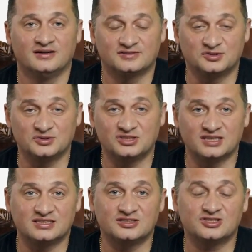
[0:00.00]
В случае,
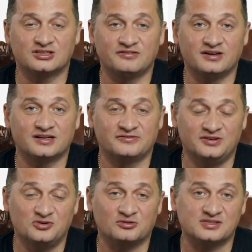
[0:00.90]
если человек
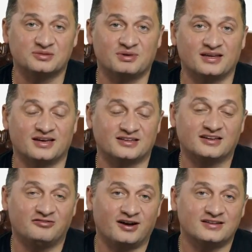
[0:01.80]
ведет себя
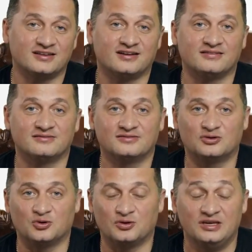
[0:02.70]
неадекватно,
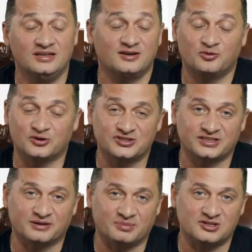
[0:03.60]
то и не
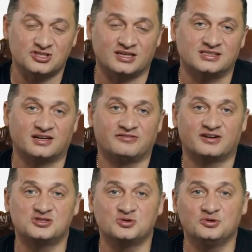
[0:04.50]
хочет обращаться к
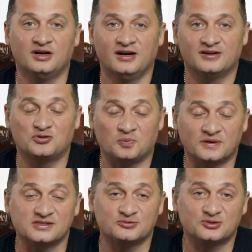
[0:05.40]
врачу, то
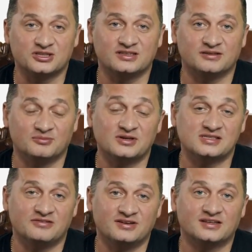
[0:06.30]
послушайте, мой
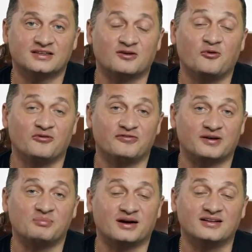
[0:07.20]
совет такой
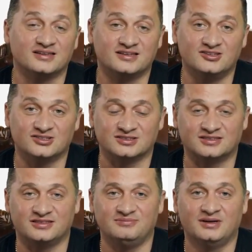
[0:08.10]

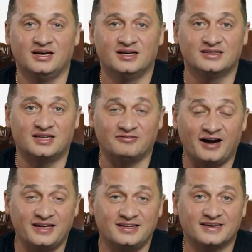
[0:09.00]
фармакологический.
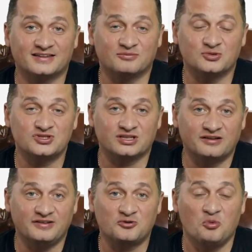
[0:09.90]
Давайте этому
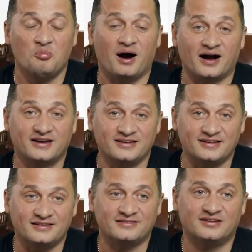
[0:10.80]
человеку
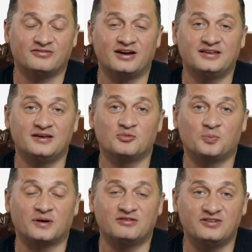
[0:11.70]
магний, давайте ему
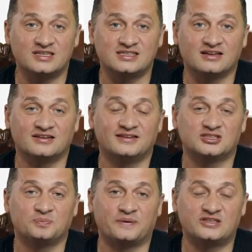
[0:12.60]
по 200 или
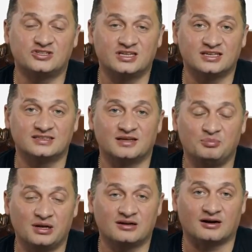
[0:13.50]
даже по 400
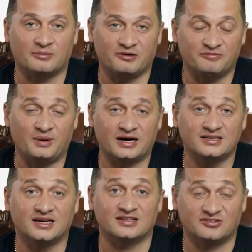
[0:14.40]
миллиграммов
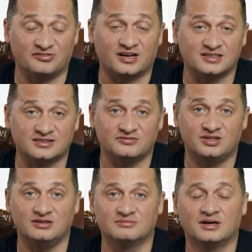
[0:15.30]
магния два раза в
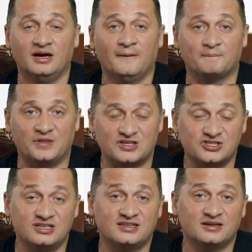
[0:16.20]
день.
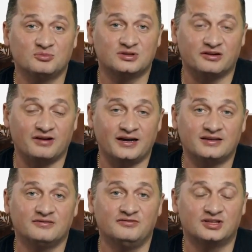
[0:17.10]
Начните ему
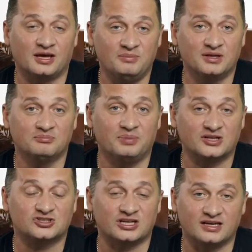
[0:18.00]
давать витамин
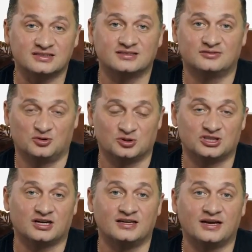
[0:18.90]
В6,
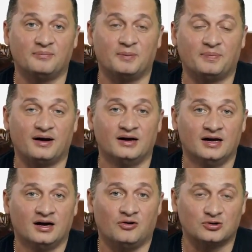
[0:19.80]
тоже хотя бы по
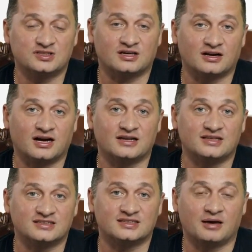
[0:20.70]
от 40
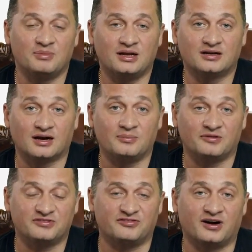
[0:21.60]
до 100
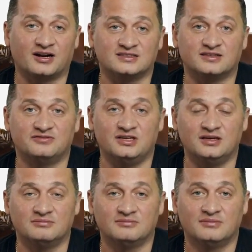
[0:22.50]
миллиграммов два раза в
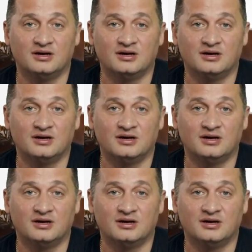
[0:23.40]
день.